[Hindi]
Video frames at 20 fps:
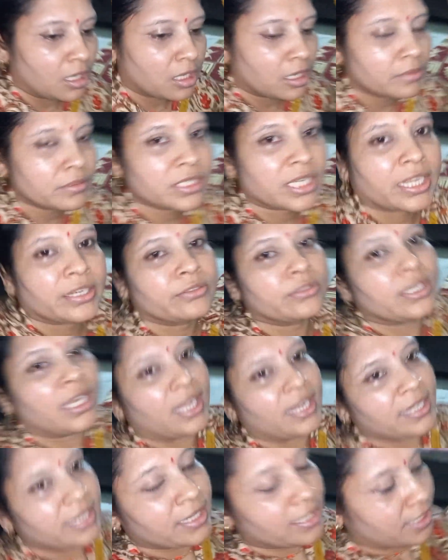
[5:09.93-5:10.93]
अब जा रही हूँ
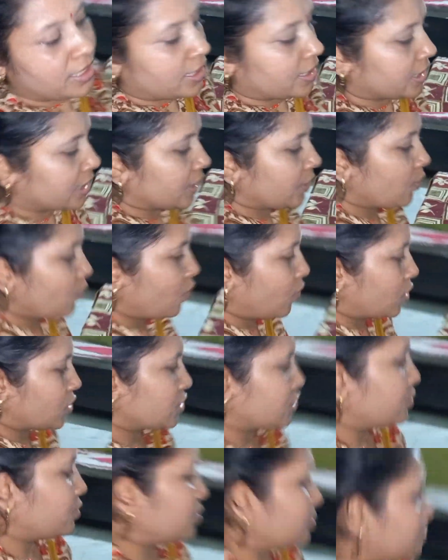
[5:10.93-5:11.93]
खाना ना खाने
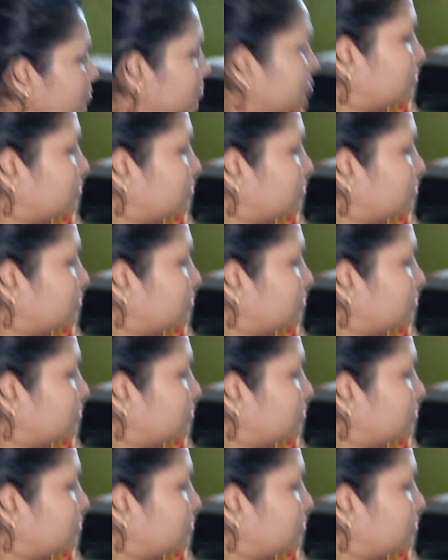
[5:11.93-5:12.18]
वॉशरूम